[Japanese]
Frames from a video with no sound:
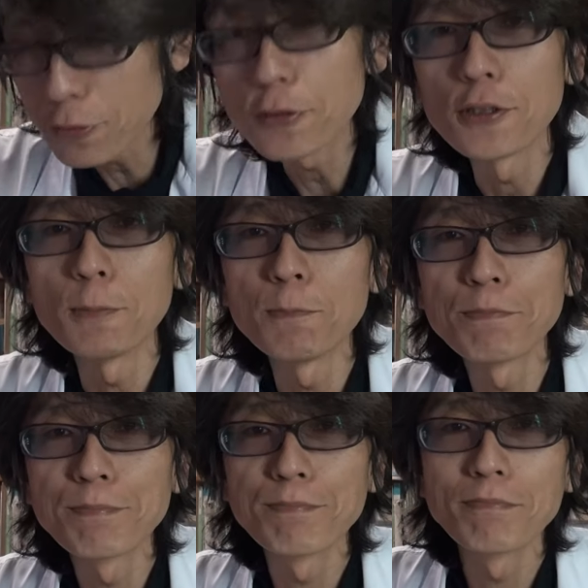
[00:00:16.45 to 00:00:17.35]
僕、
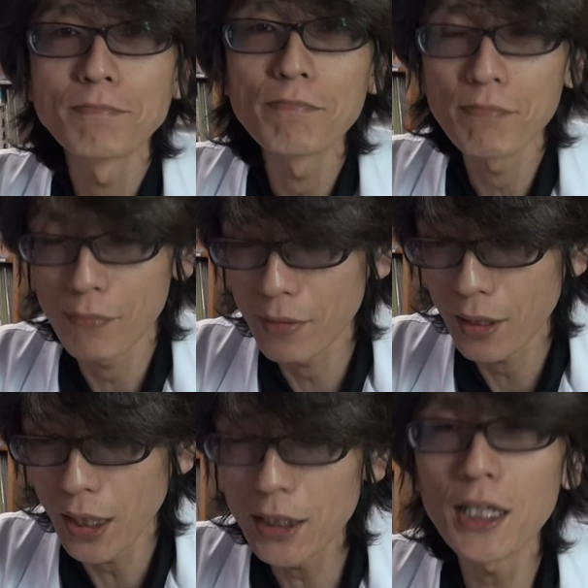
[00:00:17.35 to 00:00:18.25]

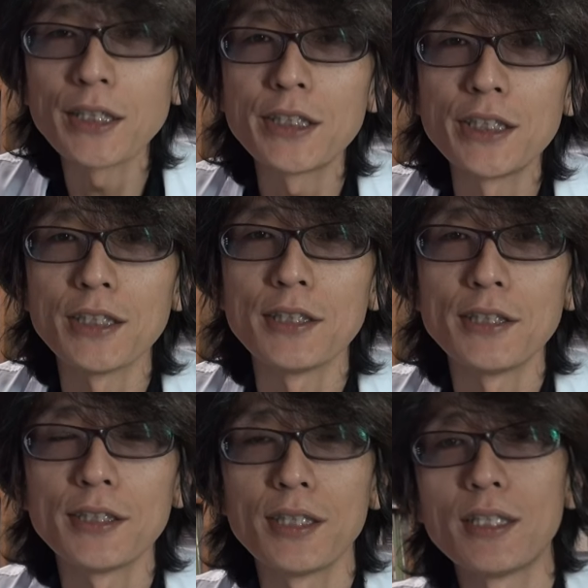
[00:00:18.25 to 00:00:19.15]
新しい
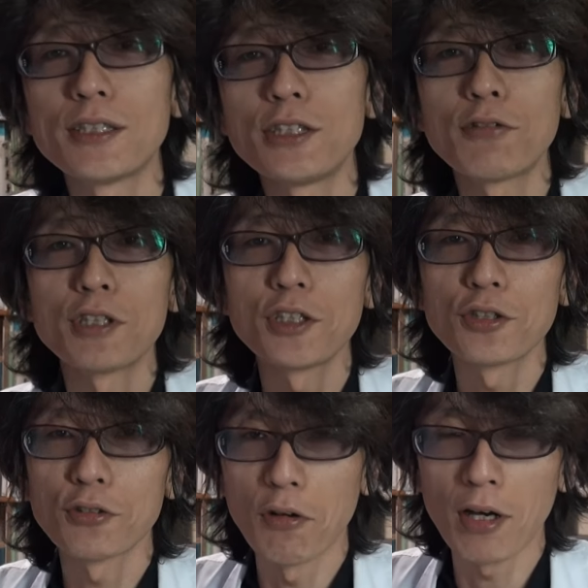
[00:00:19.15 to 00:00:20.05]
治療技
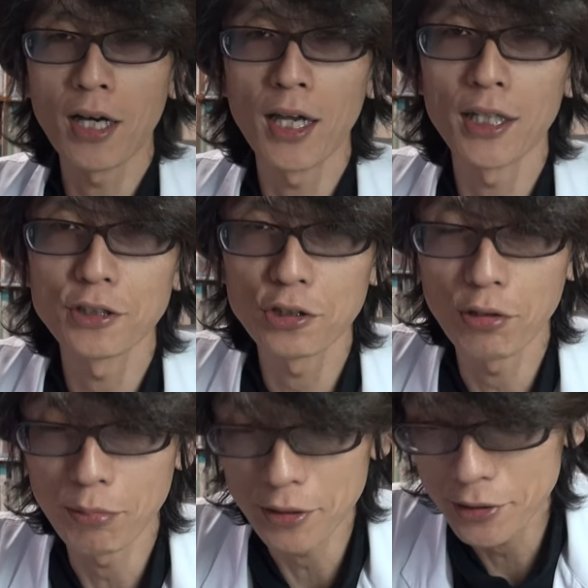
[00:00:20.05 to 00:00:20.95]
術を開発しておりま